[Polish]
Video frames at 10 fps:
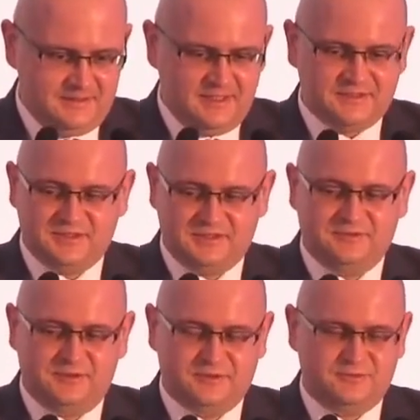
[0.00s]
także w
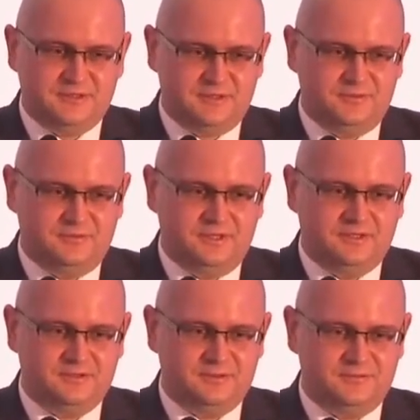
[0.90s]
związku z tą
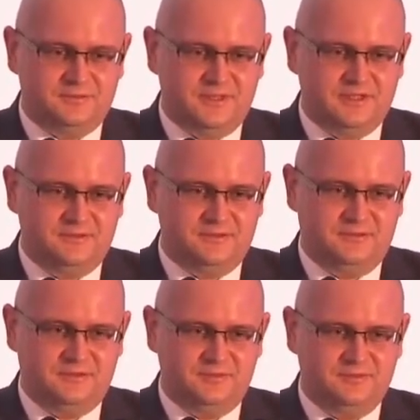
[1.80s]
erozją wymagań, o których